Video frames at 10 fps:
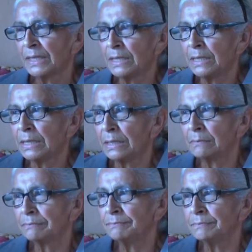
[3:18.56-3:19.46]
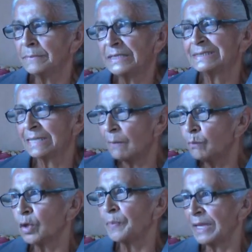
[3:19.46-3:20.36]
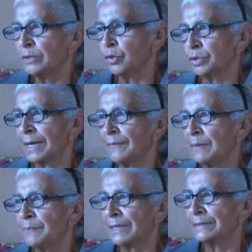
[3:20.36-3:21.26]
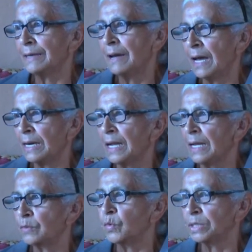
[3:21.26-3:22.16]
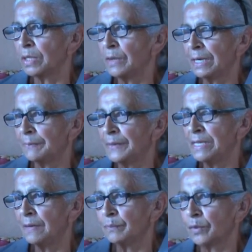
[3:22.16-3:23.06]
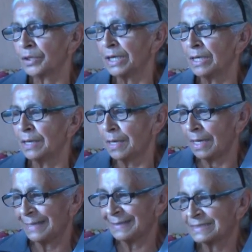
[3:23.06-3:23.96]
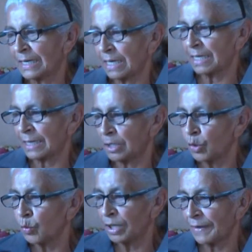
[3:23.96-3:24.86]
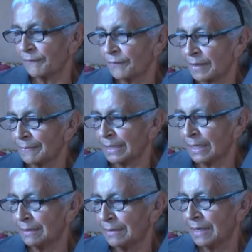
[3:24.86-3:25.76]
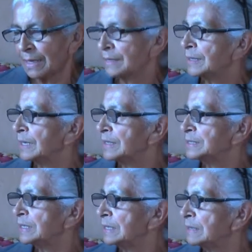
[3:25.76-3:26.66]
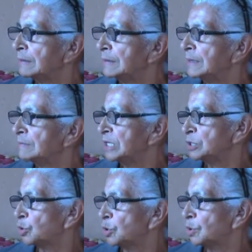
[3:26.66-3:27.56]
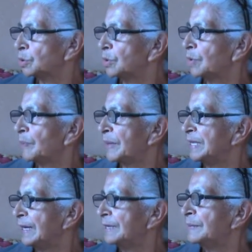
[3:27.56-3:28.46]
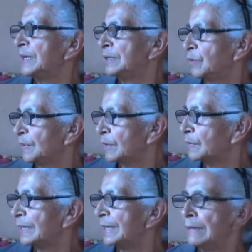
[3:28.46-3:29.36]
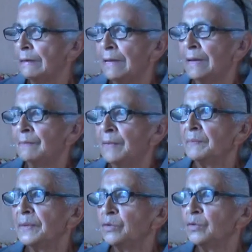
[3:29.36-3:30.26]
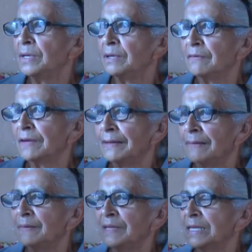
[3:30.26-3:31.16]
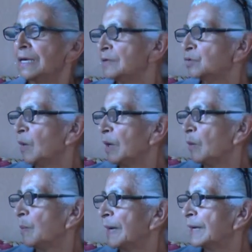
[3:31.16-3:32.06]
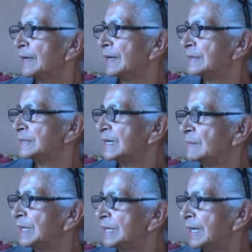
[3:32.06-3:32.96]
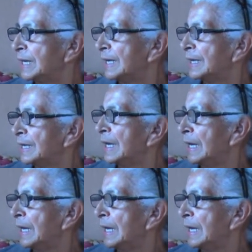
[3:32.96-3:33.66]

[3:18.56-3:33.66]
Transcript: eh, están volviendo otra vez, ¿verdad?, al, cultivo de la piña porque les le cayó una enfermedad casi eh, destruyó todos los piñales, ¿verdad? Y tuvieron que, más bien tuvieron que meterles fuego para que se matara el,